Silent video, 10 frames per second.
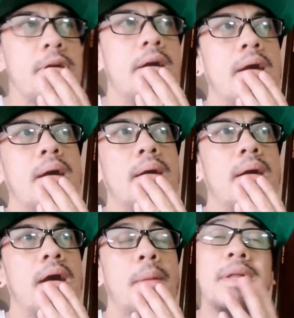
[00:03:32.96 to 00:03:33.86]
uh,
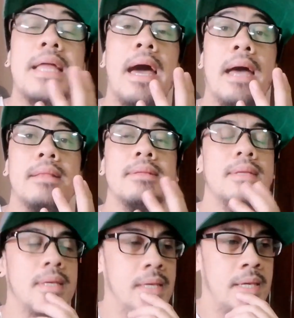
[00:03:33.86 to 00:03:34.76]
kabataan
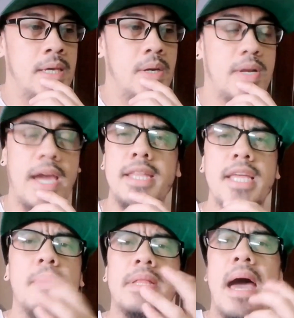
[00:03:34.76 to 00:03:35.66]
or kahit
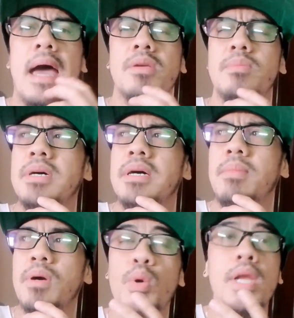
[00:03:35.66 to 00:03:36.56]
hindi kabataan, yung mga
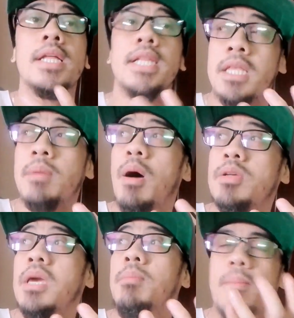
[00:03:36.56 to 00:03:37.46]
magulang nagtatrabaho
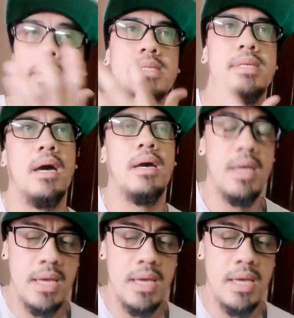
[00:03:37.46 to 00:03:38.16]
sa ibang bansa.